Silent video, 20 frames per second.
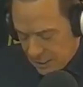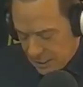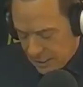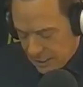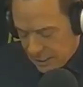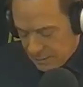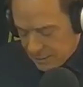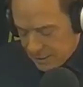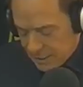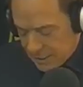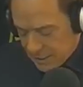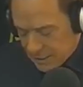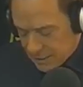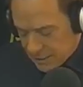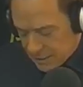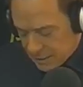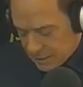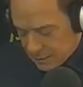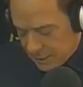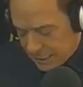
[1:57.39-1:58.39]
lei mi
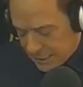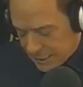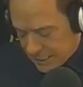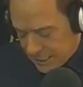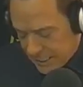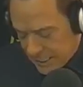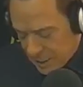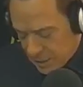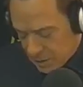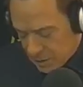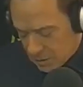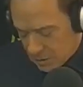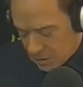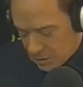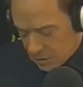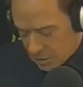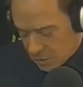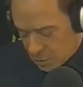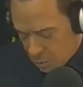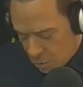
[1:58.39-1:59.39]
disse guarda io
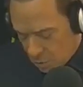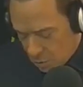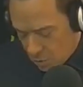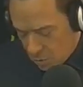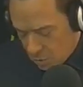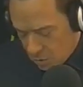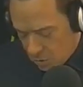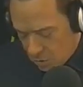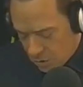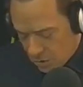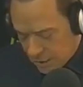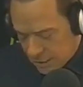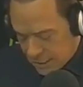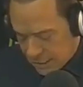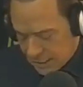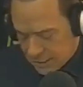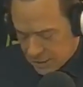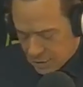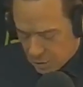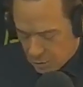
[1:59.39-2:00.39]
sono e
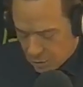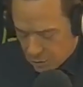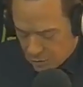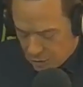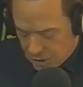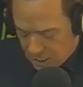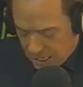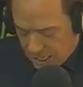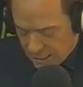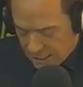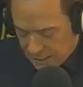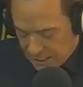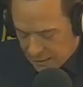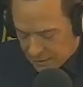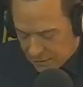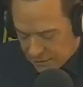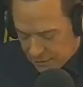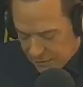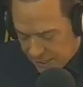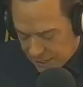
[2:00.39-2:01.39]
resto contraria
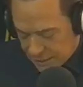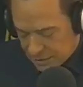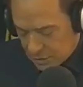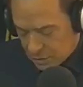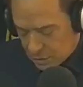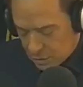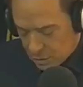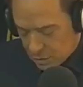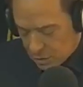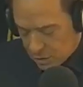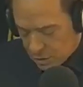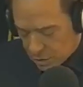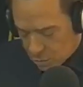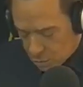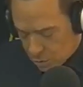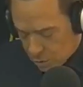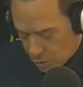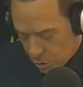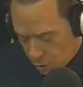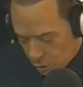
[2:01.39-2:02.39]
al fatto che tu ti